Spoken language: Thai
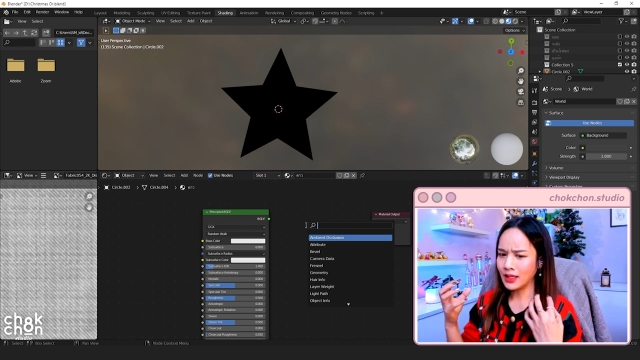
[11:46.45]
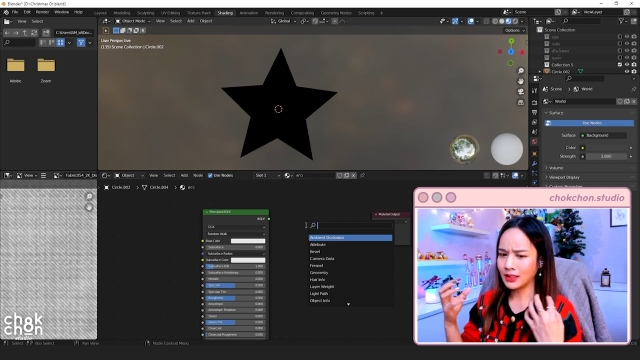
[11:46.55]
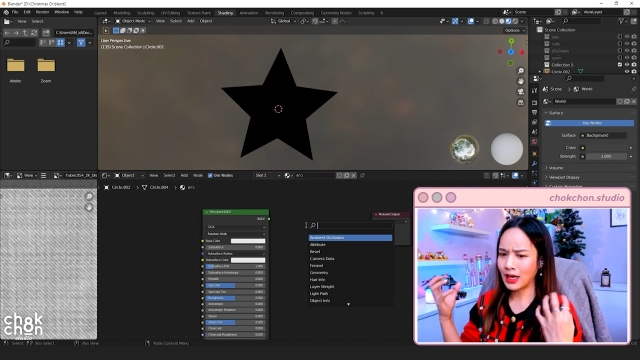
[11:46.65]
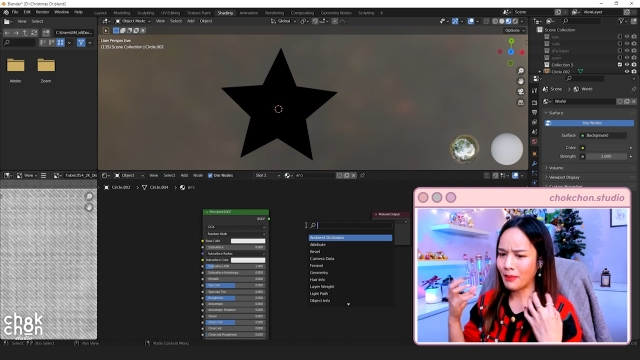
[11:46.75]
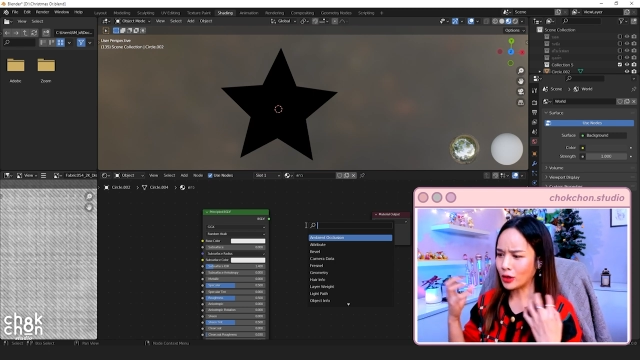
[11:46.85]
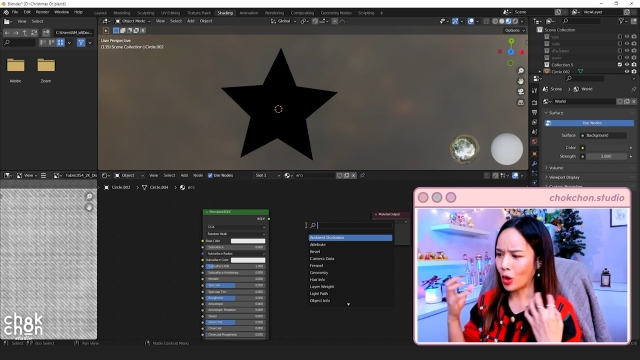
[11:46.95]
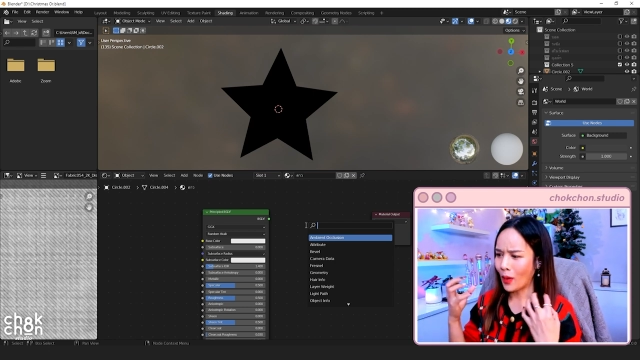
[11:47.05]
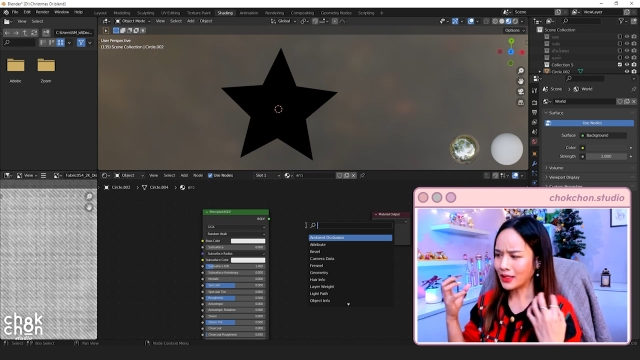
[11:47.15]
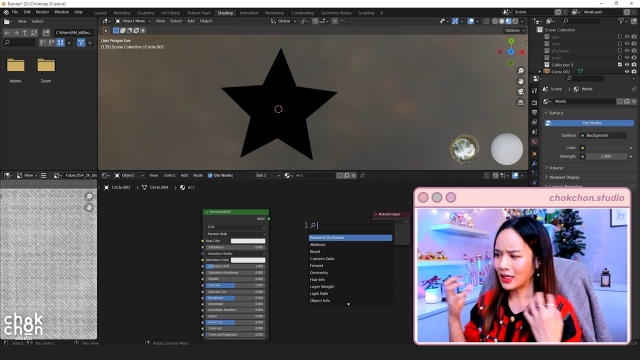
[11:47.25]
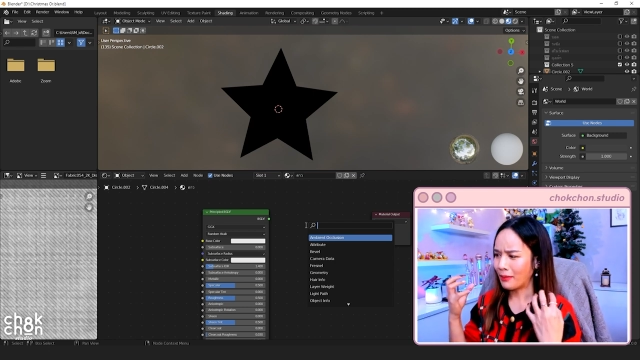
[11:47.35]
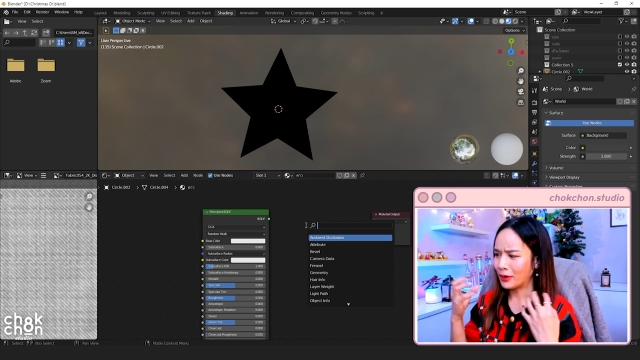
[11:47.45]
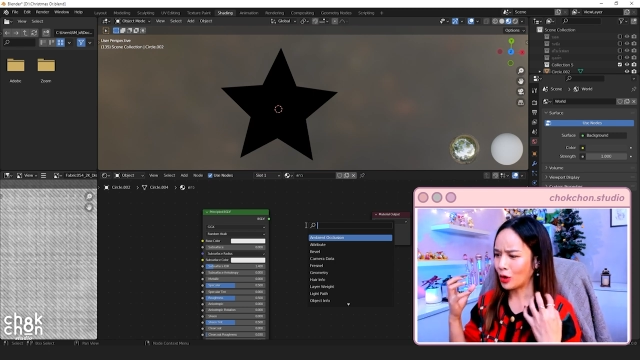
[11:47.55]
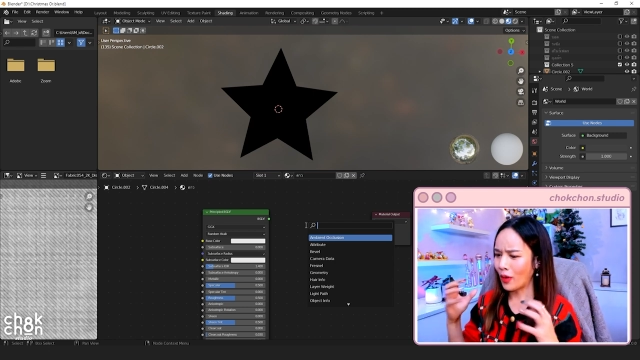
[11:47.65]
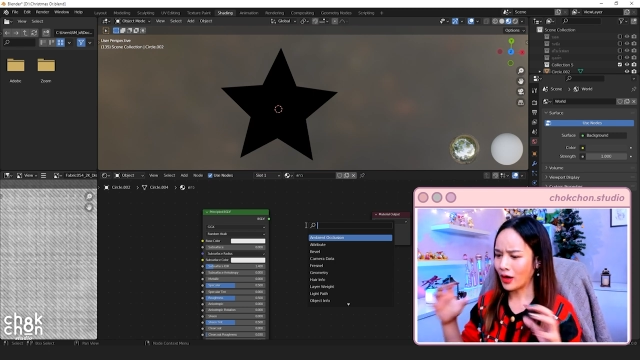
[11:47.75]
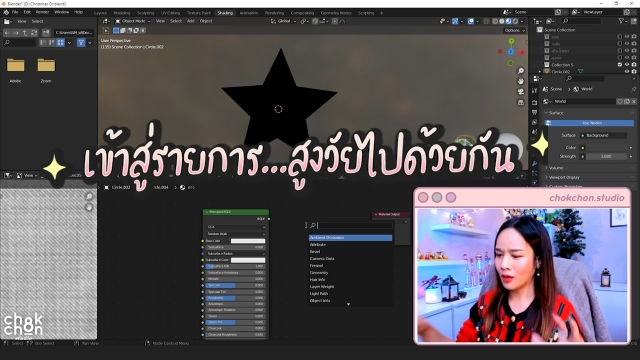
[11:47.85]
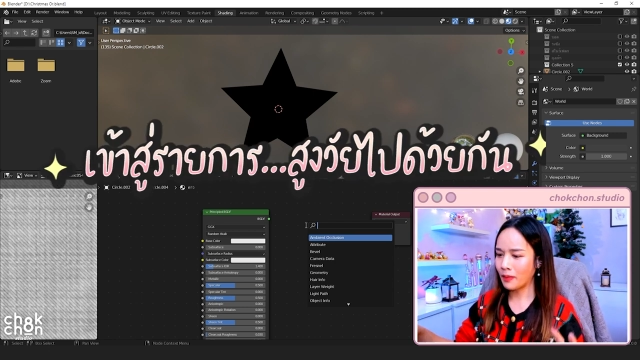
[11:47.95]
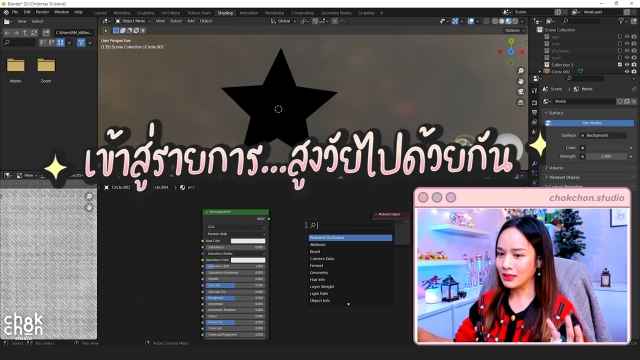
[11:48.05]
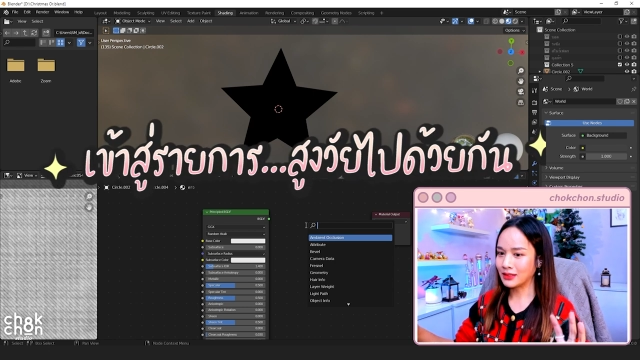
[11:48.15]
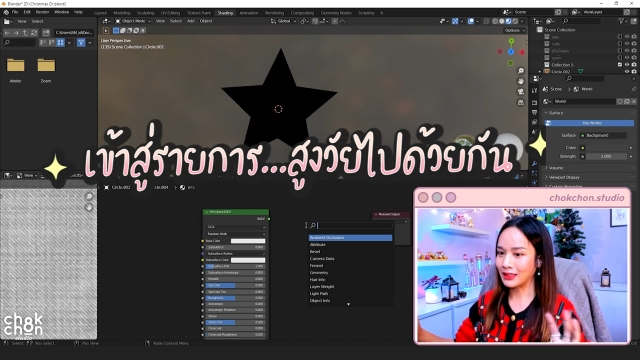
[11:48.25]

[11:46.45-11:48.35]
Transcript: จะทำอะไรต่อวะจะทำอะไรต่อวะแล้วก็แบบส